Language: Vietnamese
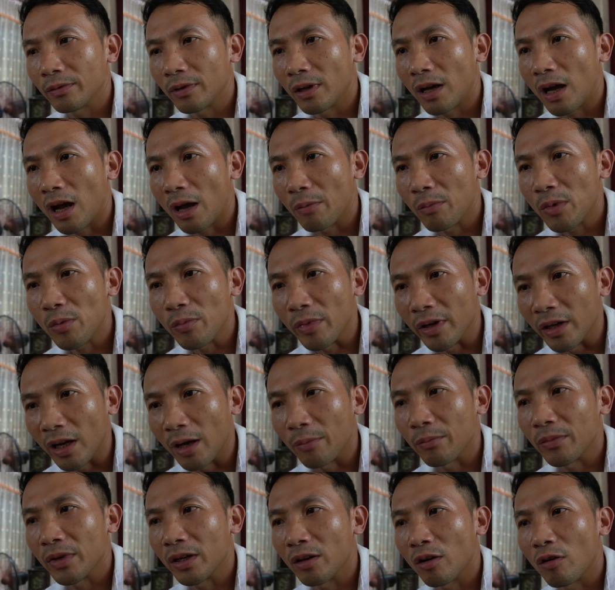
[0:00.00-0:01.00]
hai mươi mấy
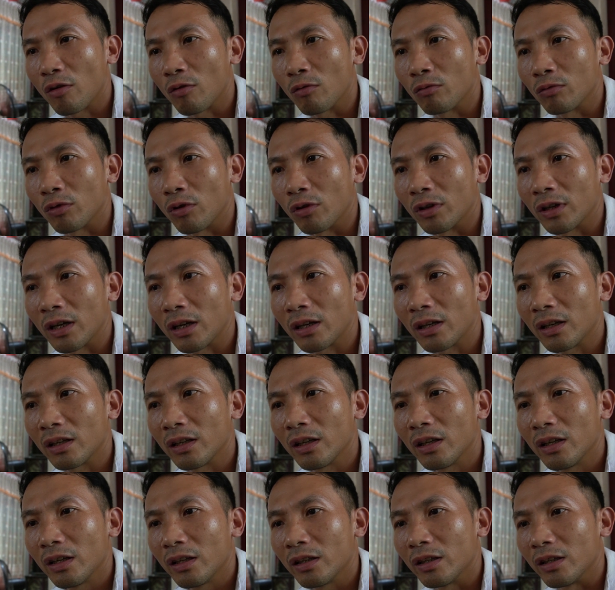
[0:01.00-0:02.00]
năm bên họ cũng nói rằng là
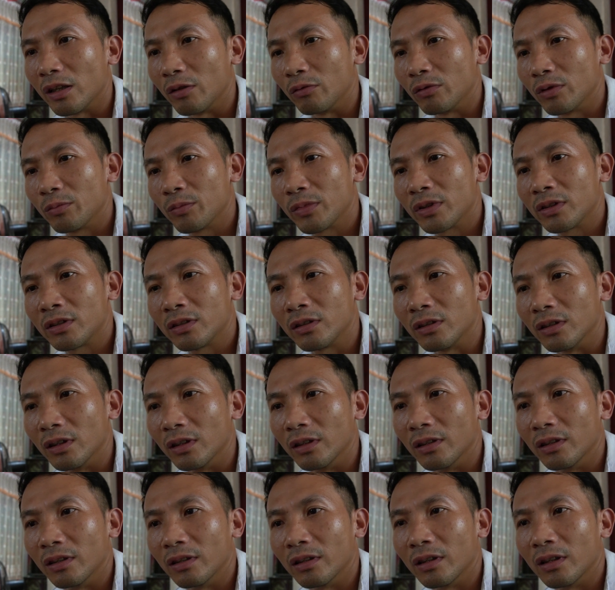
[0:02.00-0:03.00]
nếu như mà
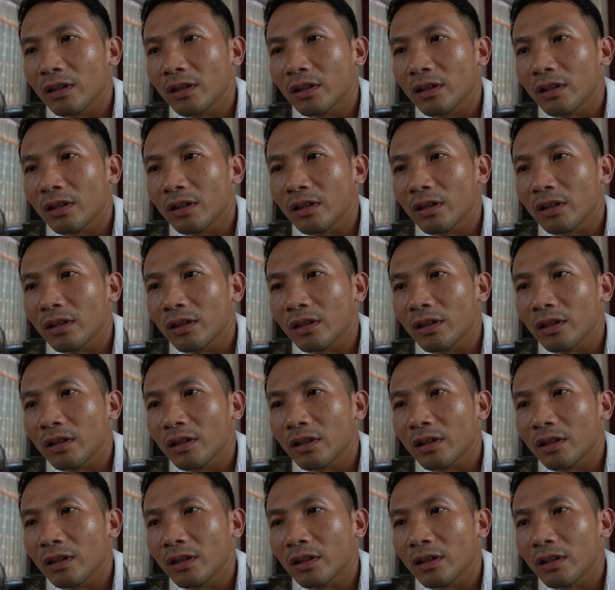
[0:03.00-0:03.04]
sự